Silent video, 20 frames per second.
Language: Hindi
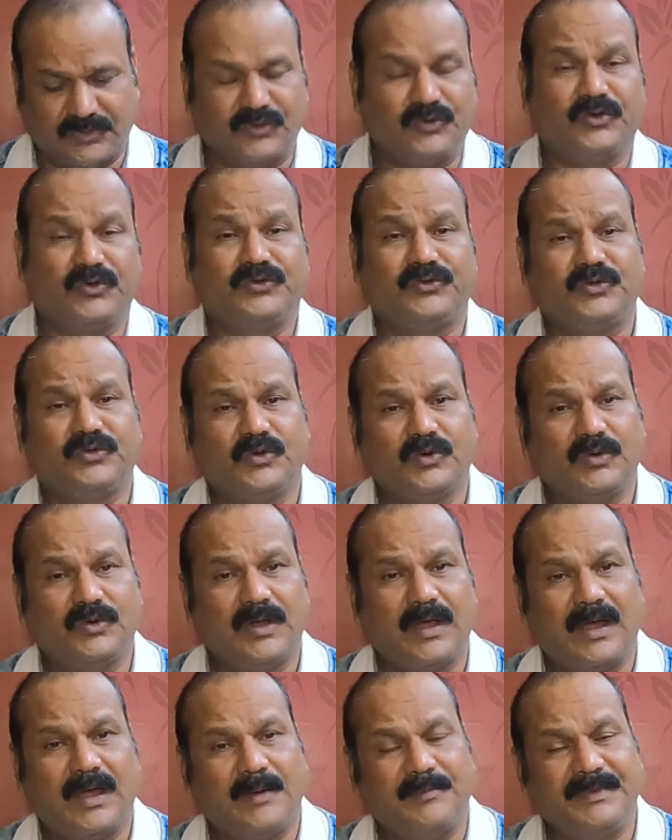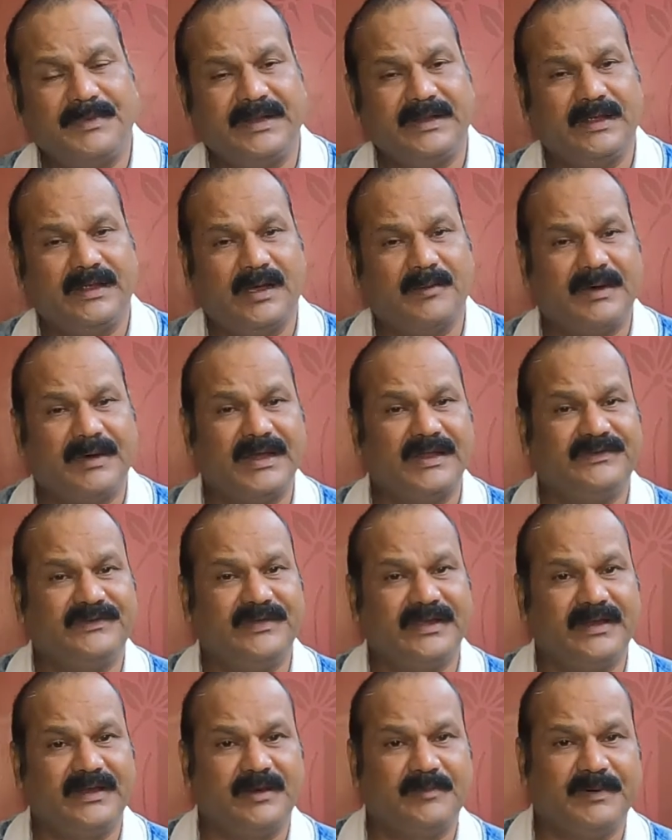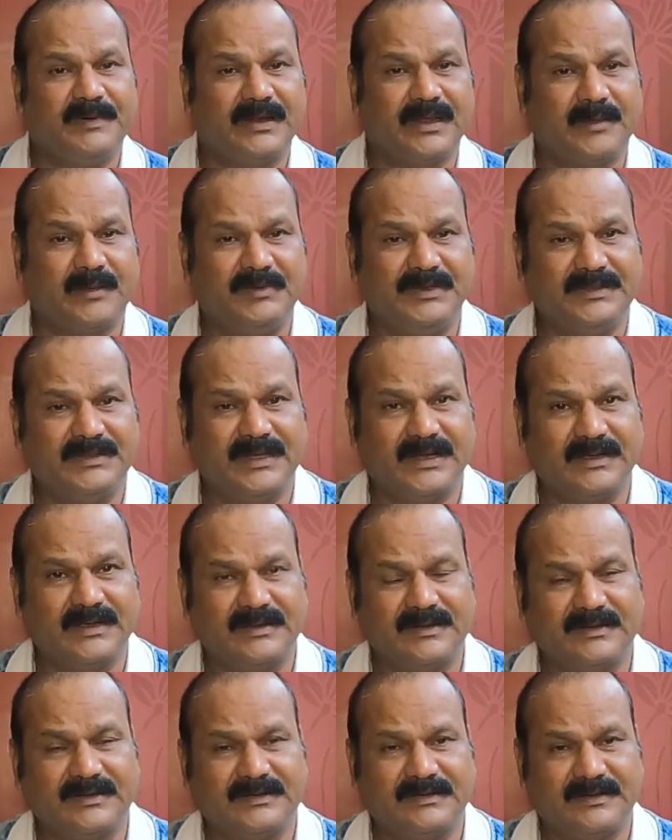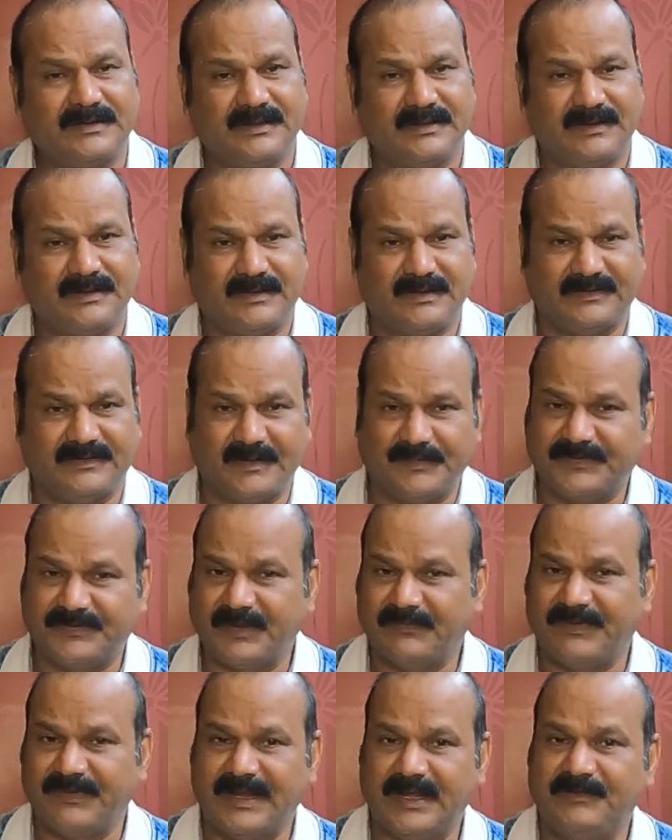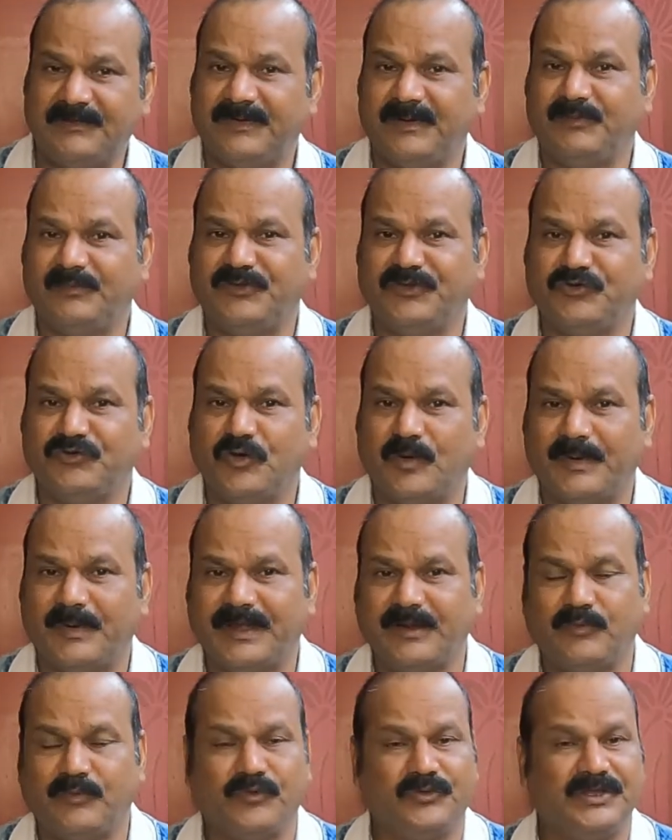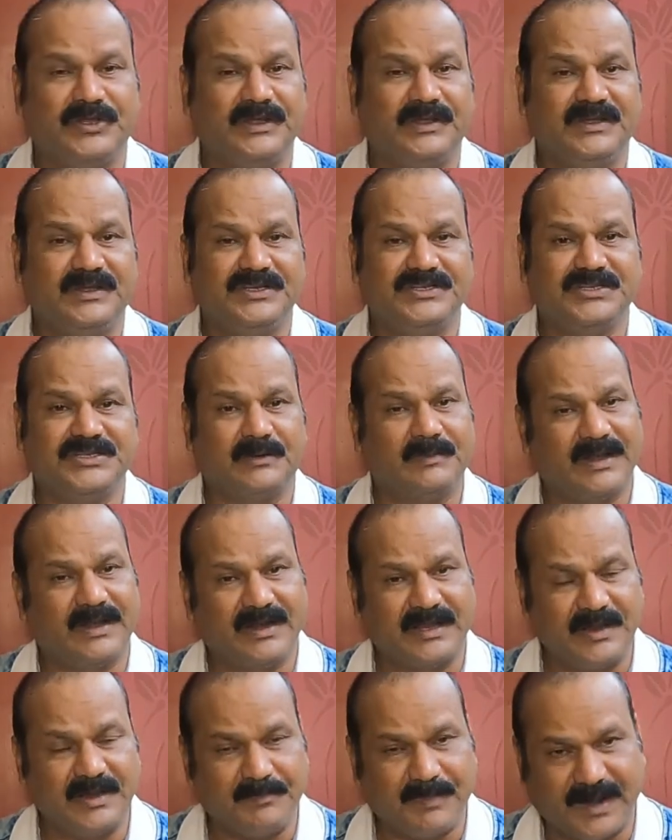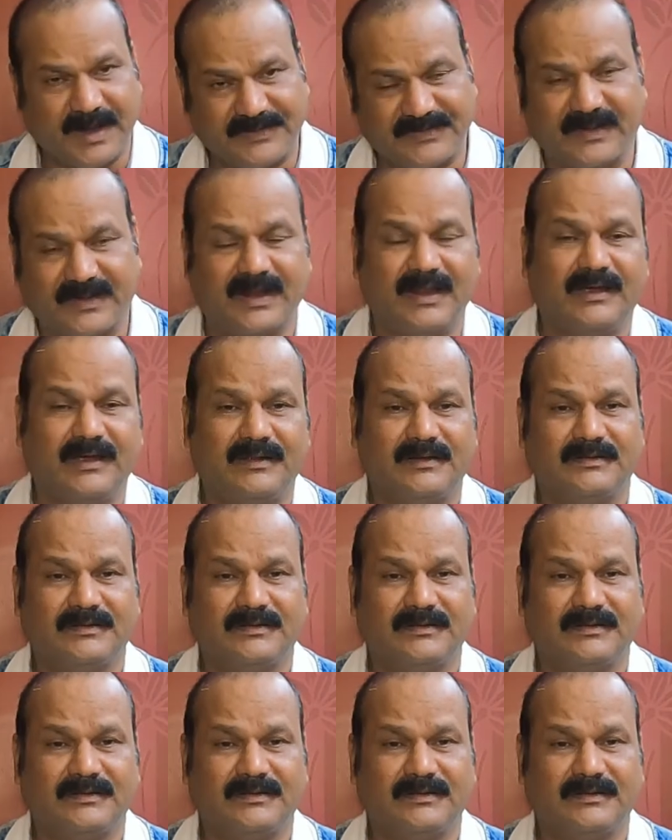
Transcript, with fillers: तो दोस्तों हमने हमारे चैनल पर अभी तक सबसे पहली फिल्म थी जो हमारी वो थी शबाना की पाठशाला